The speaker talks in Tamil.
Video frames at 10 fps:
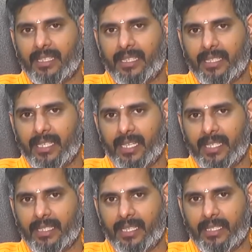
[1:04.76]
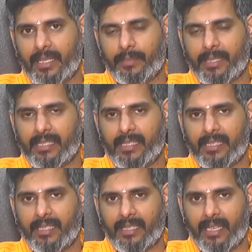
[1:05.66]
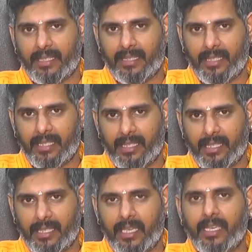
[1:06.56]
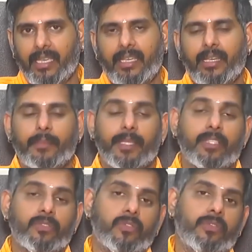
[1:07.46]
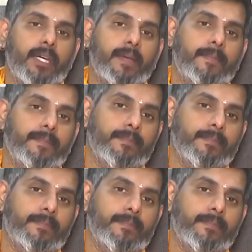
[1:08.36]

ராஜாதி ராஜாய பிரசன்ன சாகினே மந்திரம் சொல்லுவோம்